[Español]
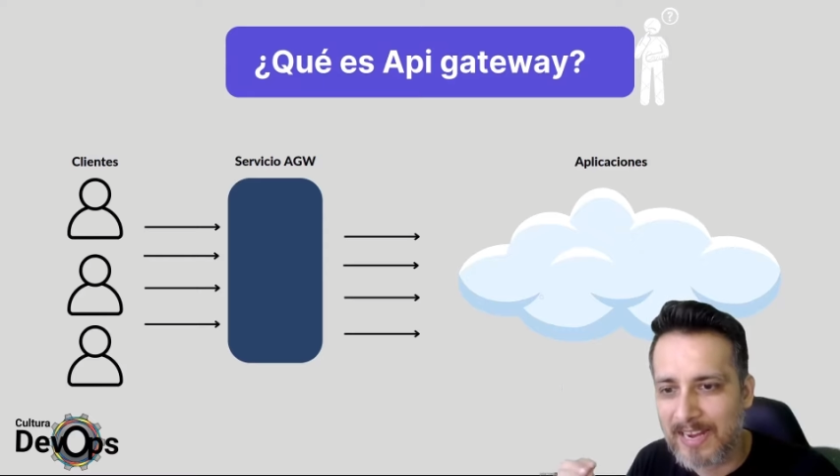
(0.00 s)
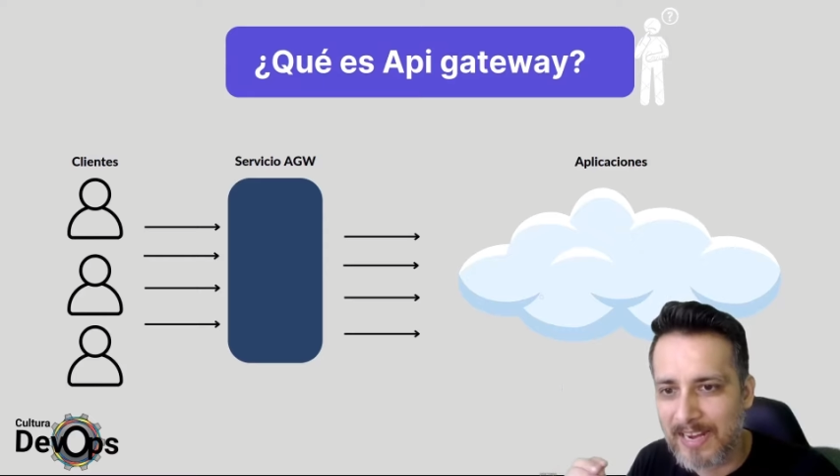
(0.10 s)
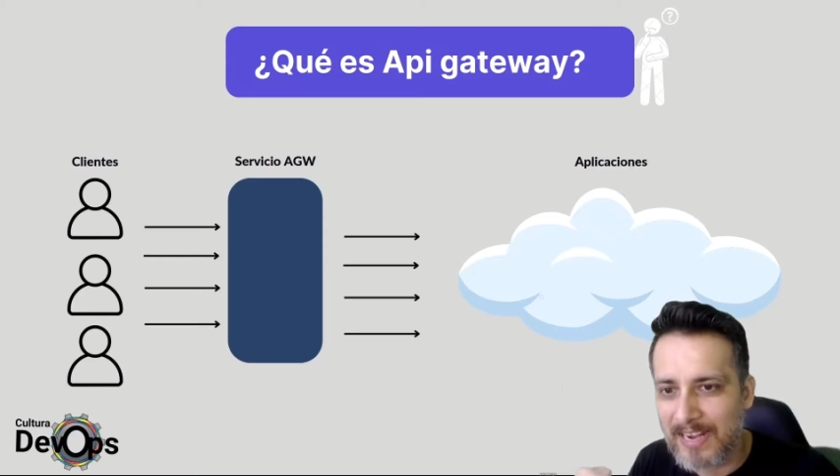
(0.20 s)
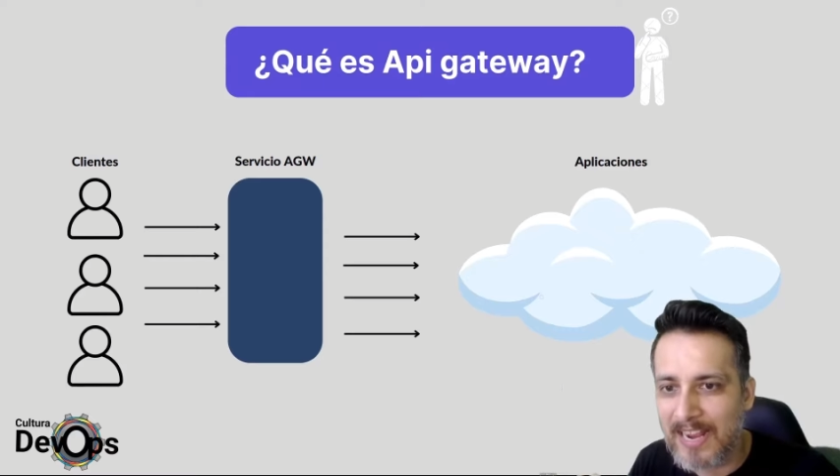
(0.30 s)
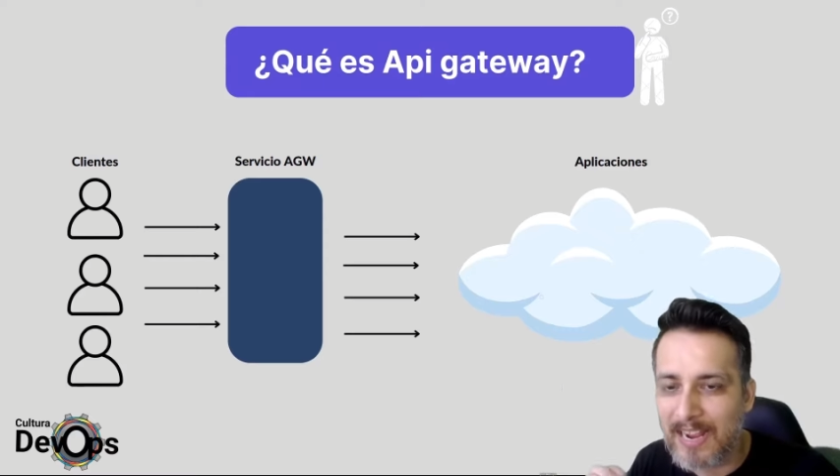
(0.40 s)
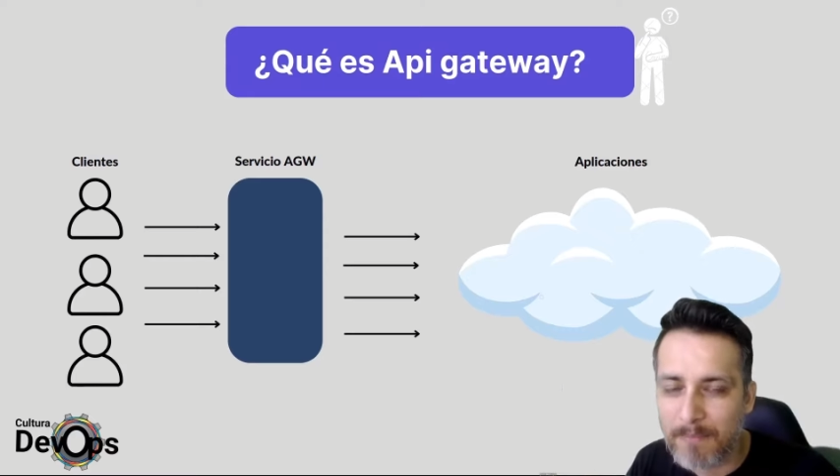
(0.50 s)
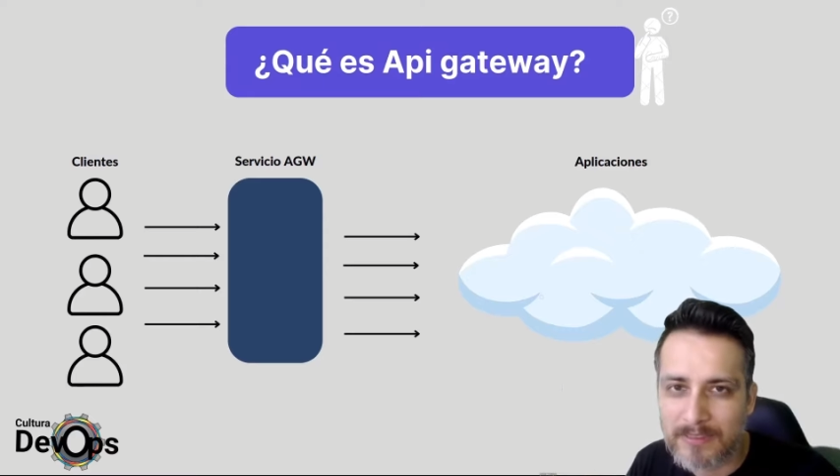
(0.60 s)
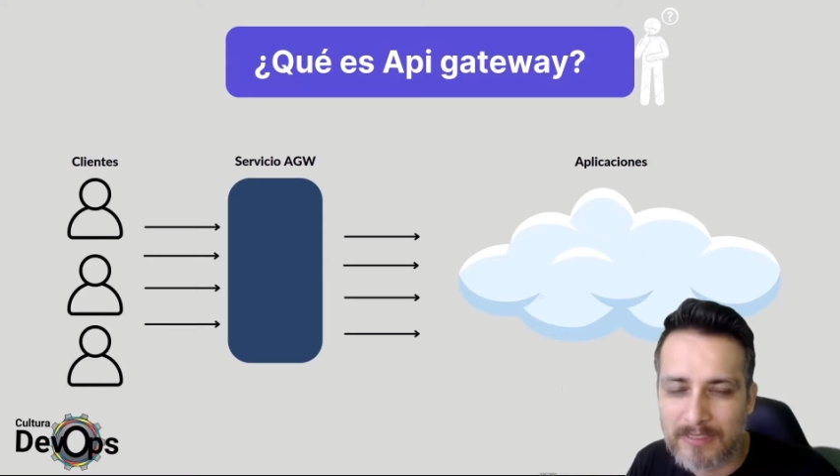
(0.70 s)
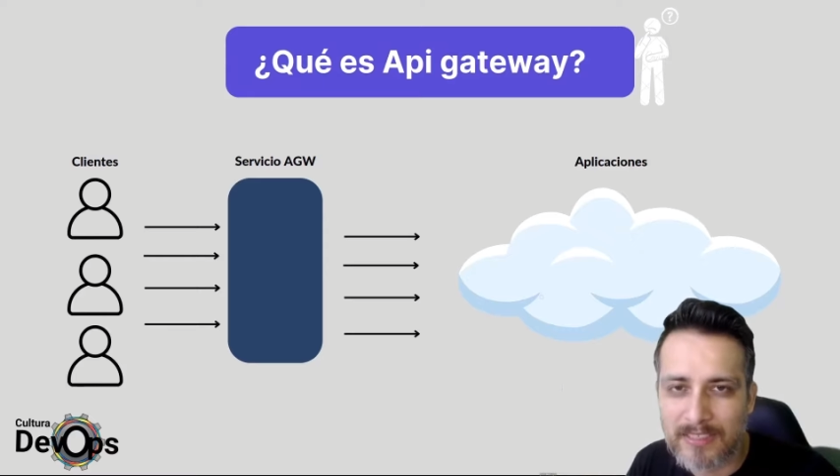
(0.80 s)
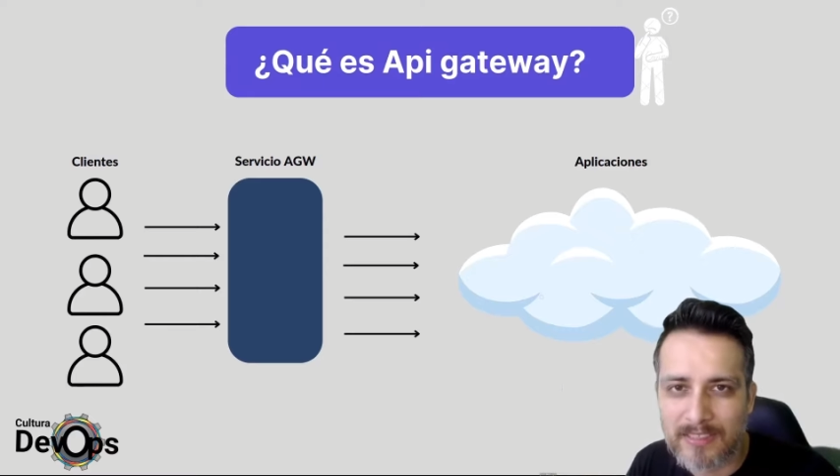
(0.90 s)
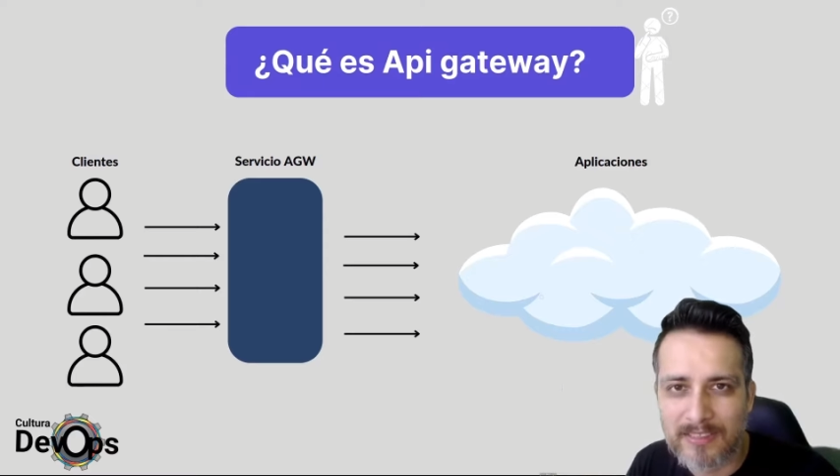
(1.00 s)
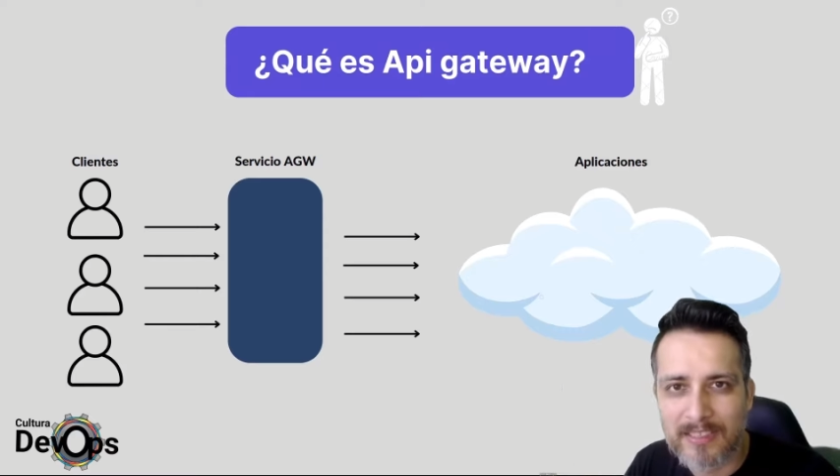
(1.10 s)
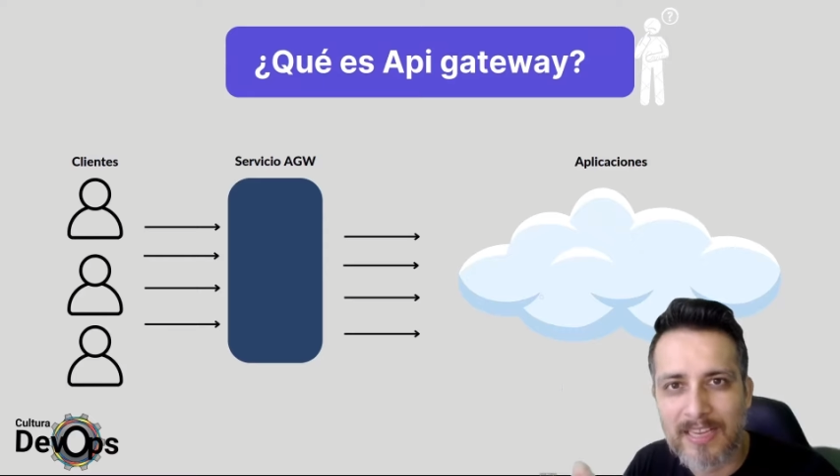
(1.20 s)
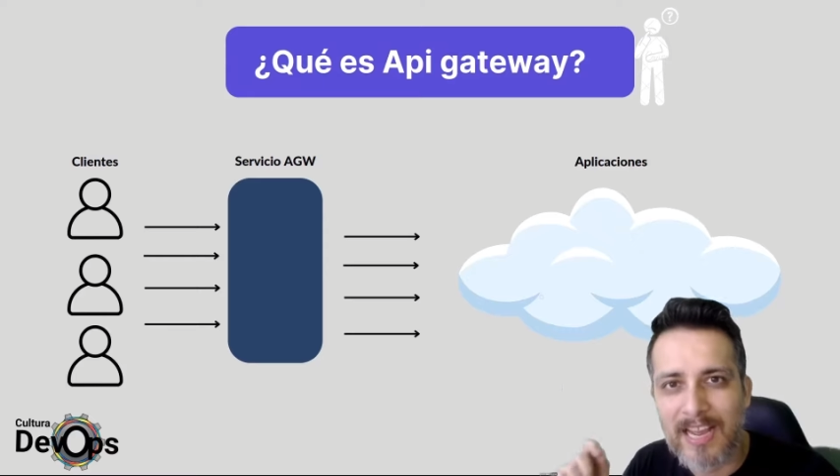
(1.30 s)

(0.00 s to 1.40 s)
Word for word: en la capacidad de